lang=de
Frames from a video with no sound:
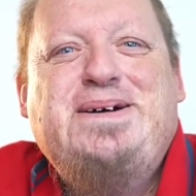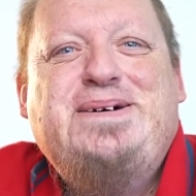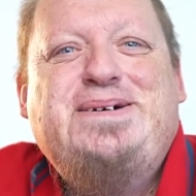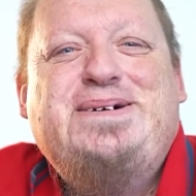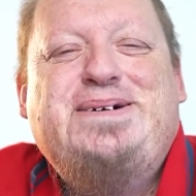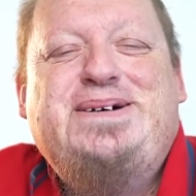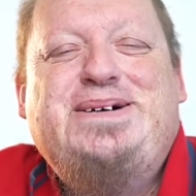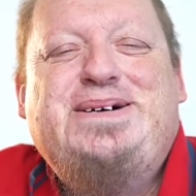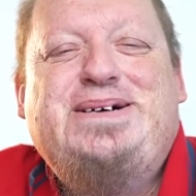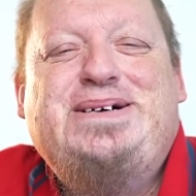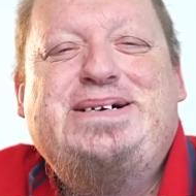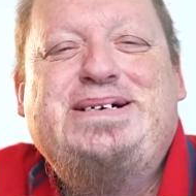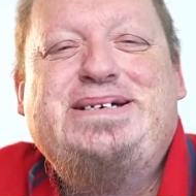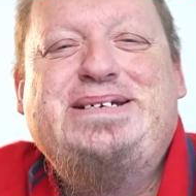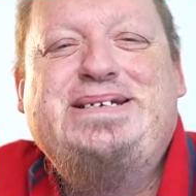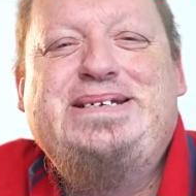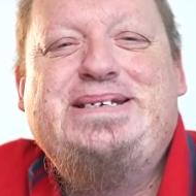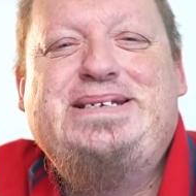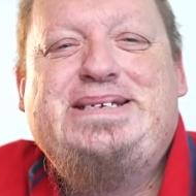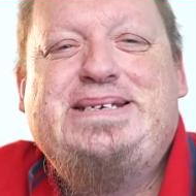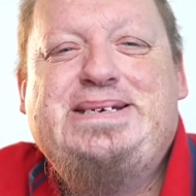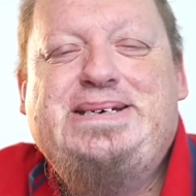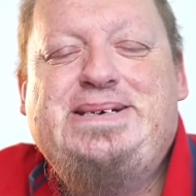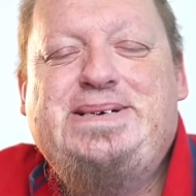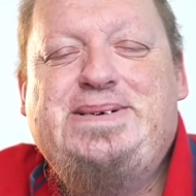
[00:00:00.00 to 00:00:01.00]

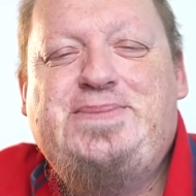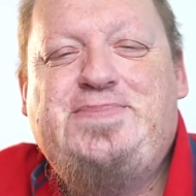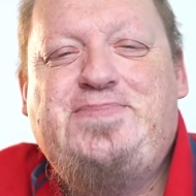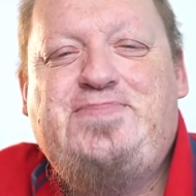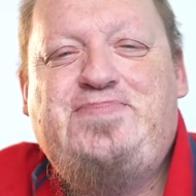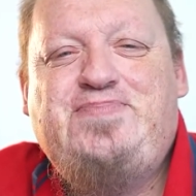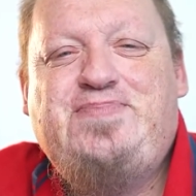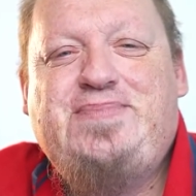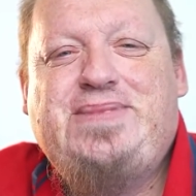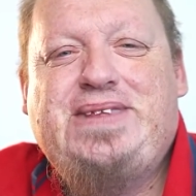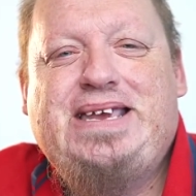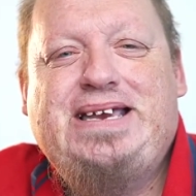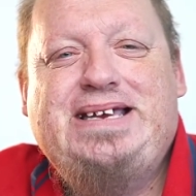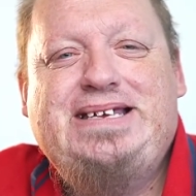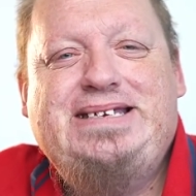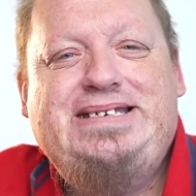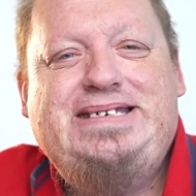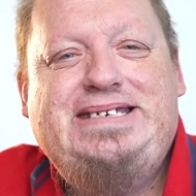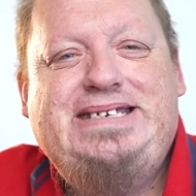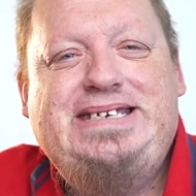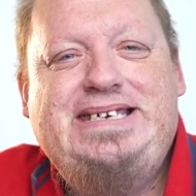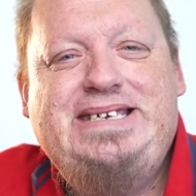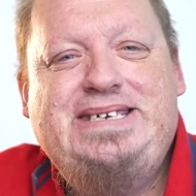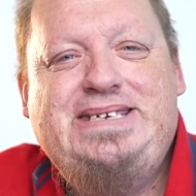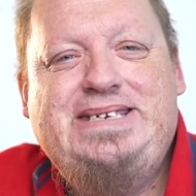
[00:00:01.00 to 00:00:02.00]
Und ähm,
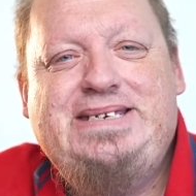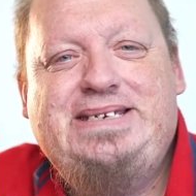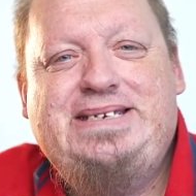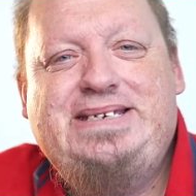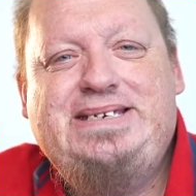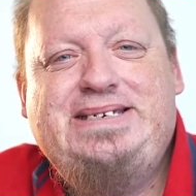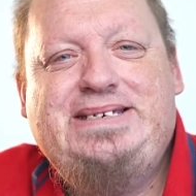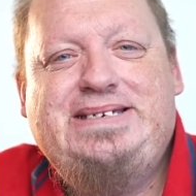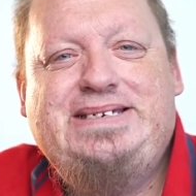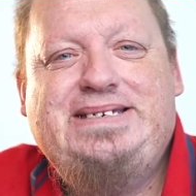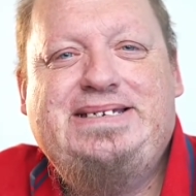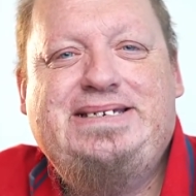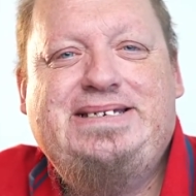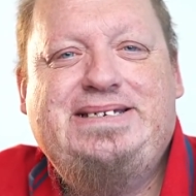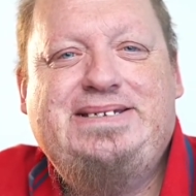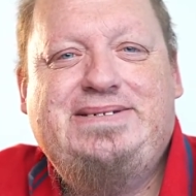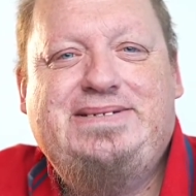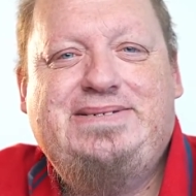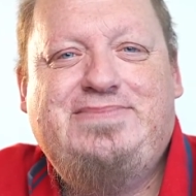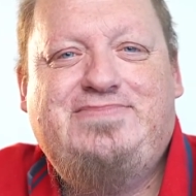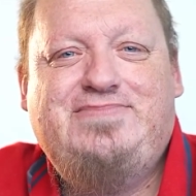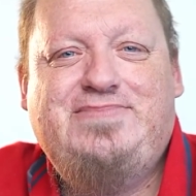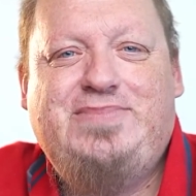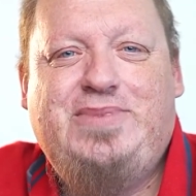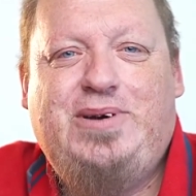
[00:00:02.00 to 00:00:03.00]
diese
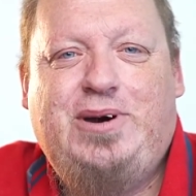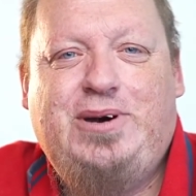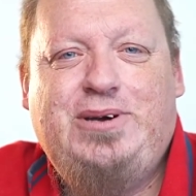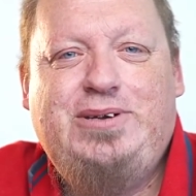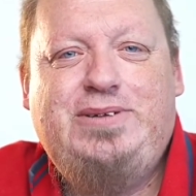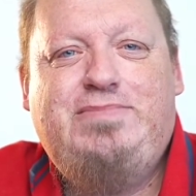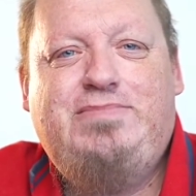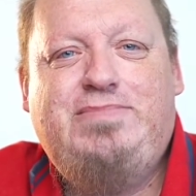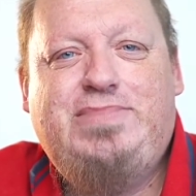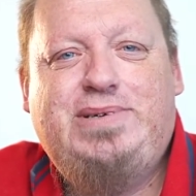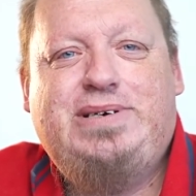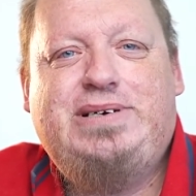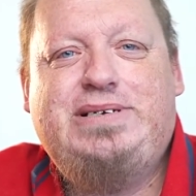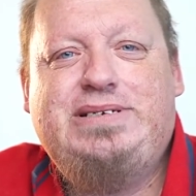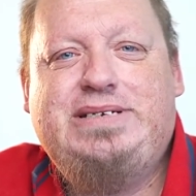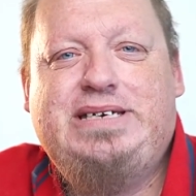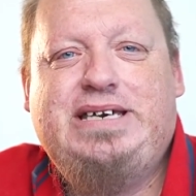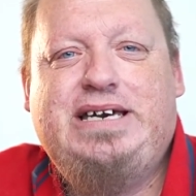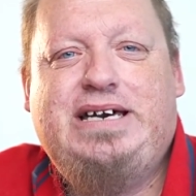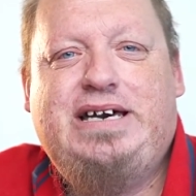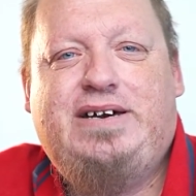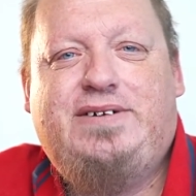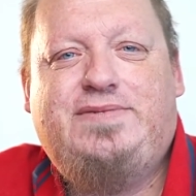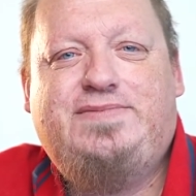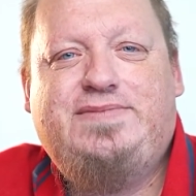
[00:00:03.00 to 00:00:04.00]
ähm,
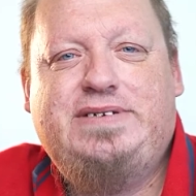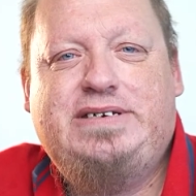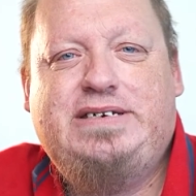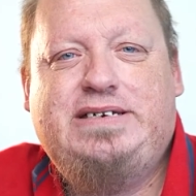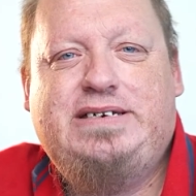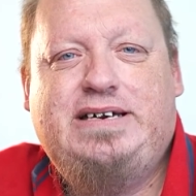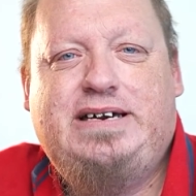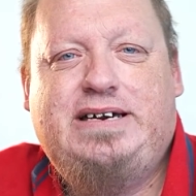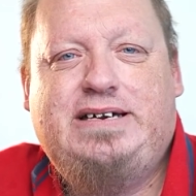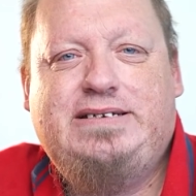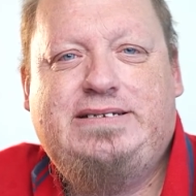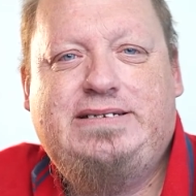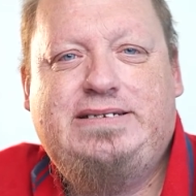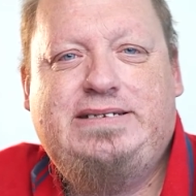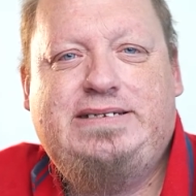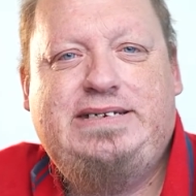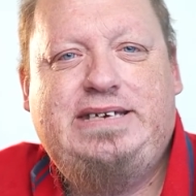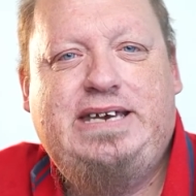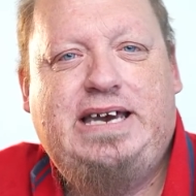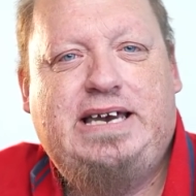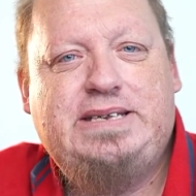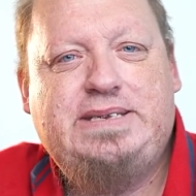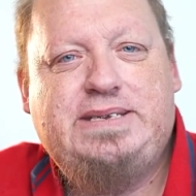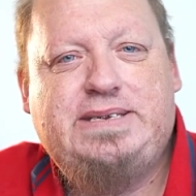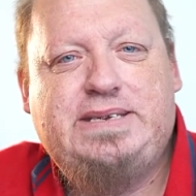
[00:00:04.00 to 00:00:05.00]
Onboard-Grafikkarte,
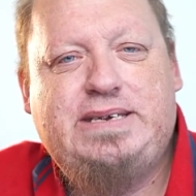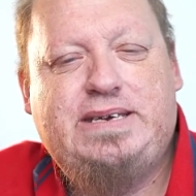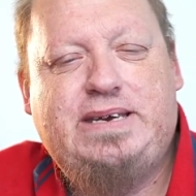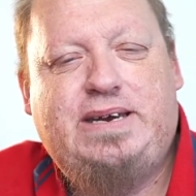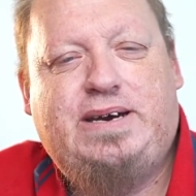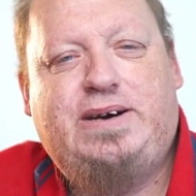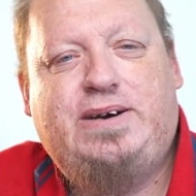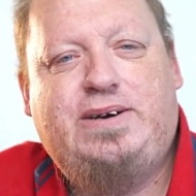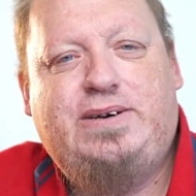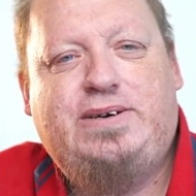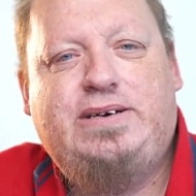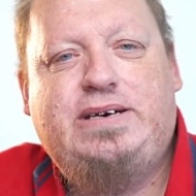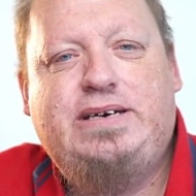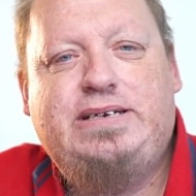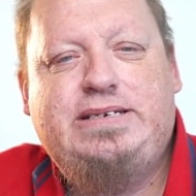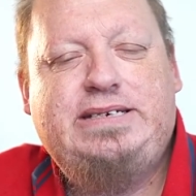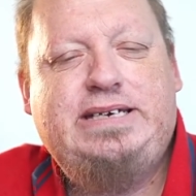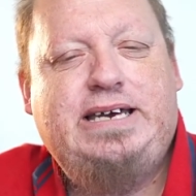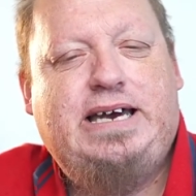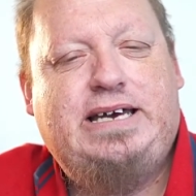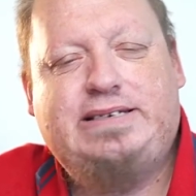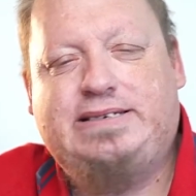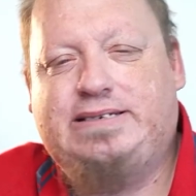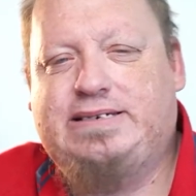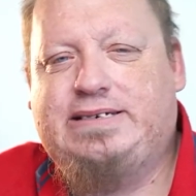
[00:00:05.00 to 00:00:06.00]
die hat sich auch,
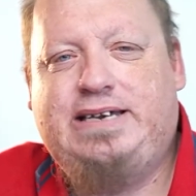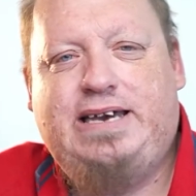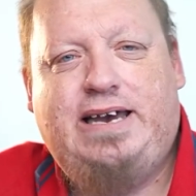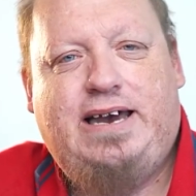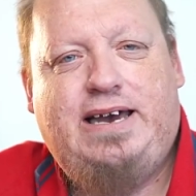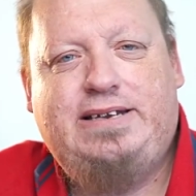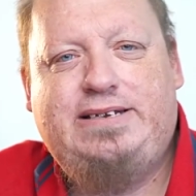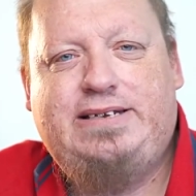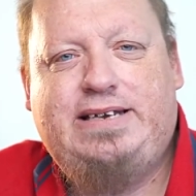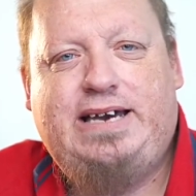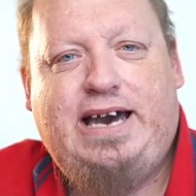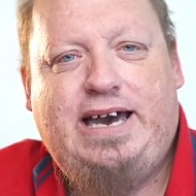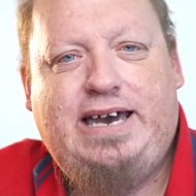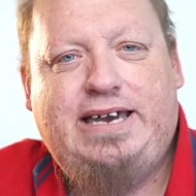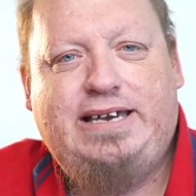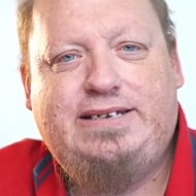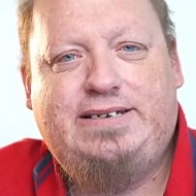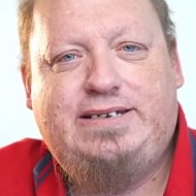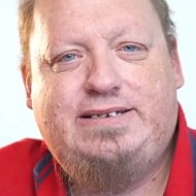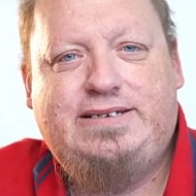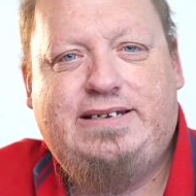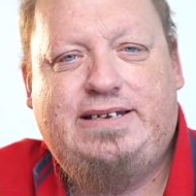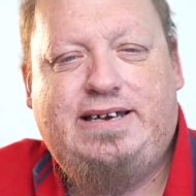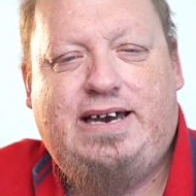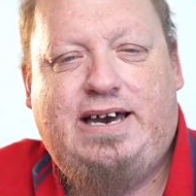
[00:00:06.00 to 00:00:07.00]
die hatte keinen
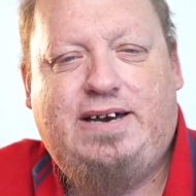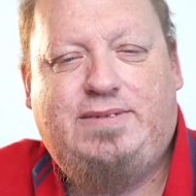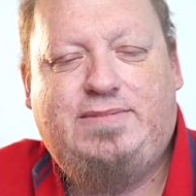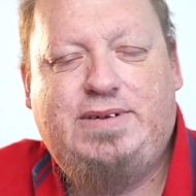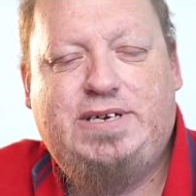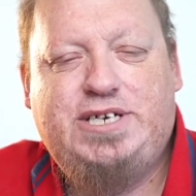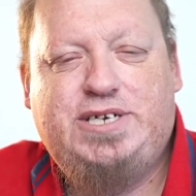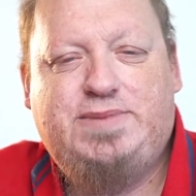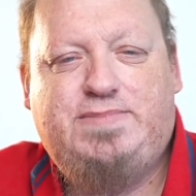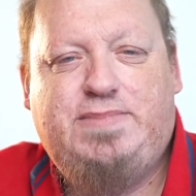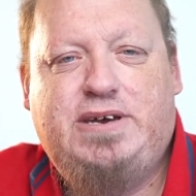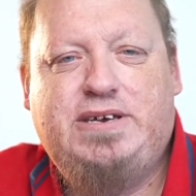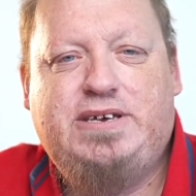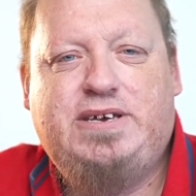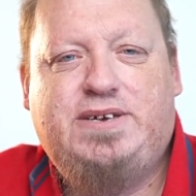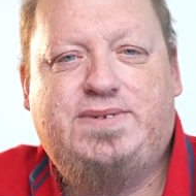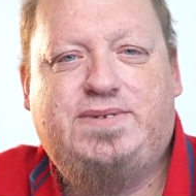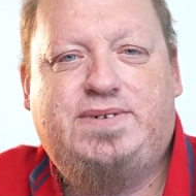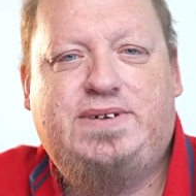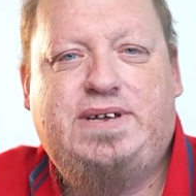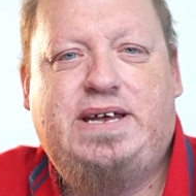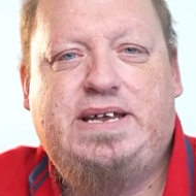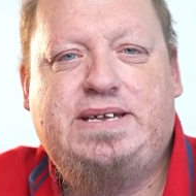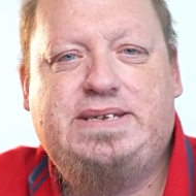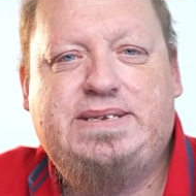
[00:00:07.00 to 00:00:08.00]
eigenen Arbeitsspeicher,
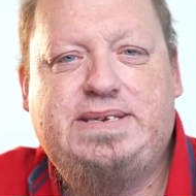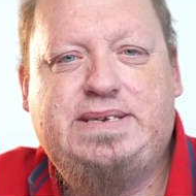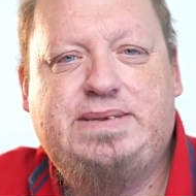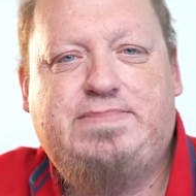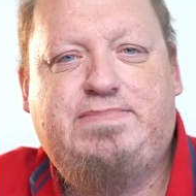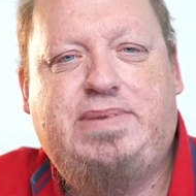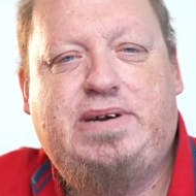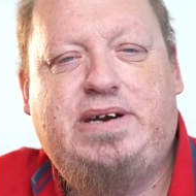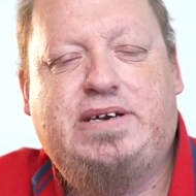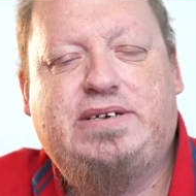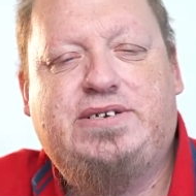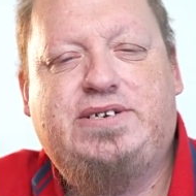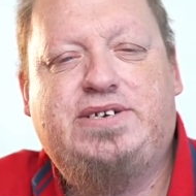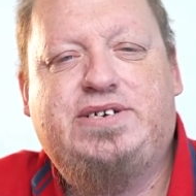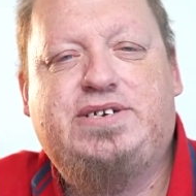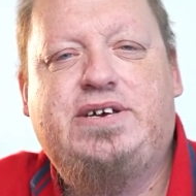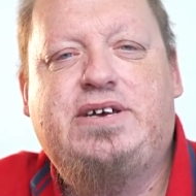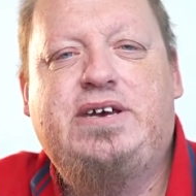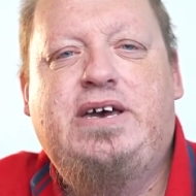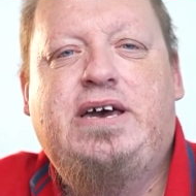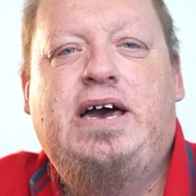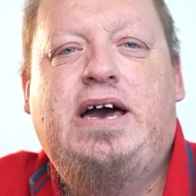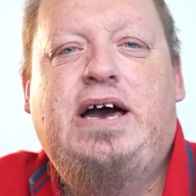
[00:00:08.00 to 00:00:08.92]
sondern hat sich praktisch